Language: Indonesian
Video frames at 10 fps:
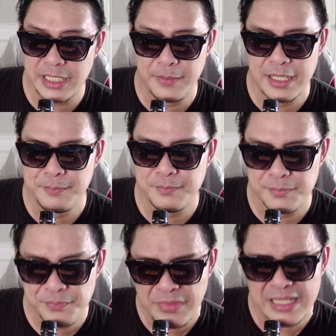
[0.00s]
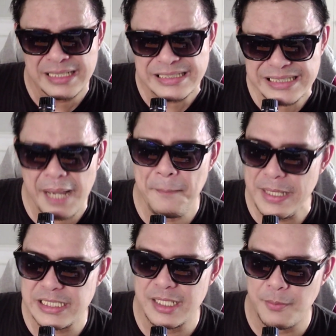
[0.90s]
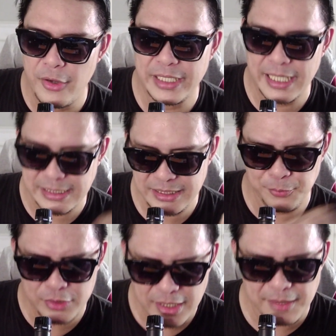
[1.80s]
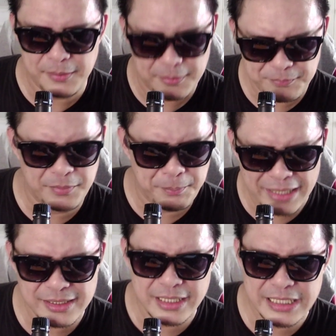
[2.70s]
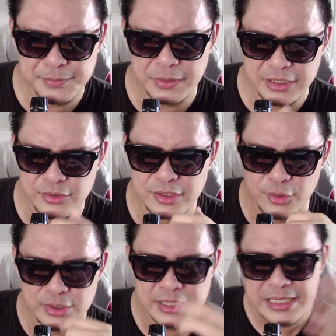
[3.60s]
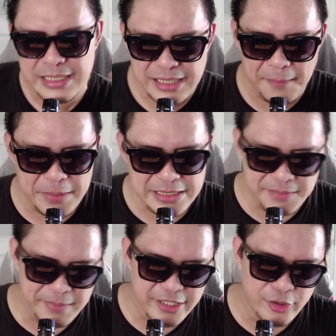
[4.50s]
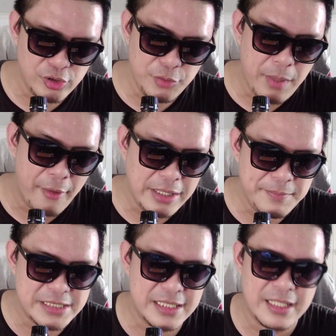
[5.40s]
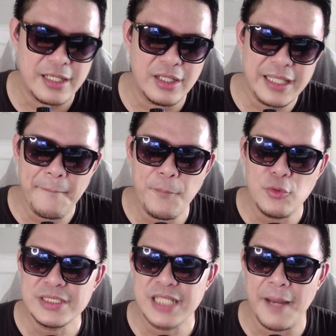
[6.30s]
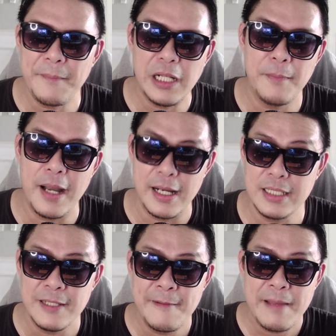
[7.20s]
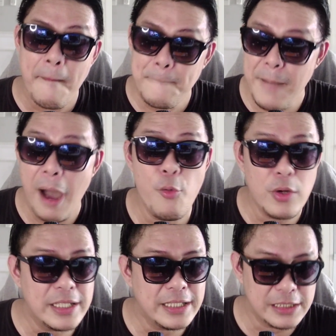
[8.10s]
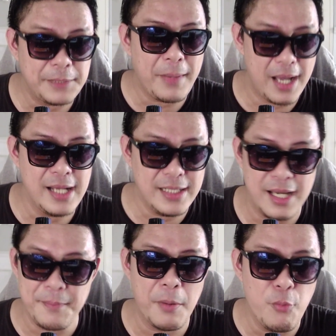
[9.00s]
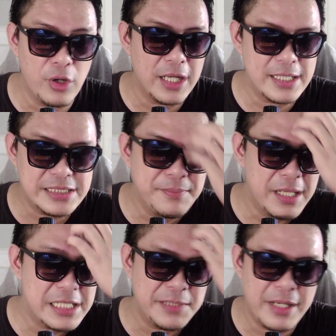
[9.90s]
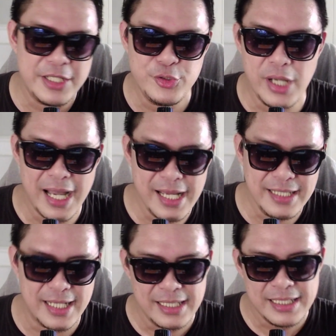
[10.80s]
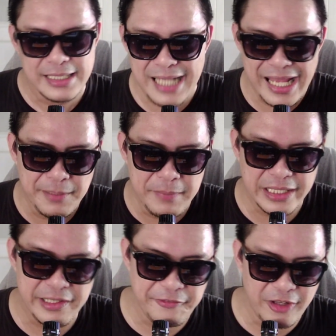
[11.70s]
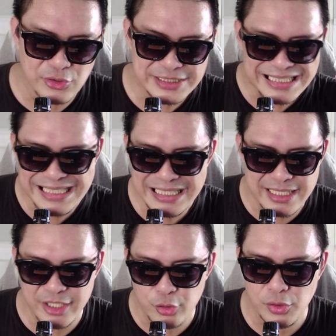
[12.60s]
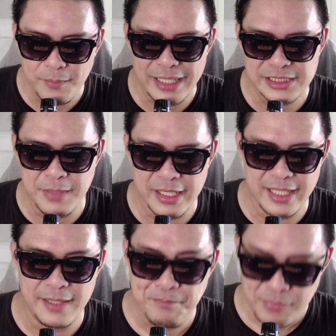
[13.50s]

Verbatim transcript: dibilang capek sih ngebawainnya guys. Dia punya patternnya seperti itu terus. Tapi si Minyuk tuh bawain bisa temponya stabil banget. Powernya tetap ada, pemukulan simbal-simbalnya juga ada, dynamicnya, velocity-nya dia untuk main sebagai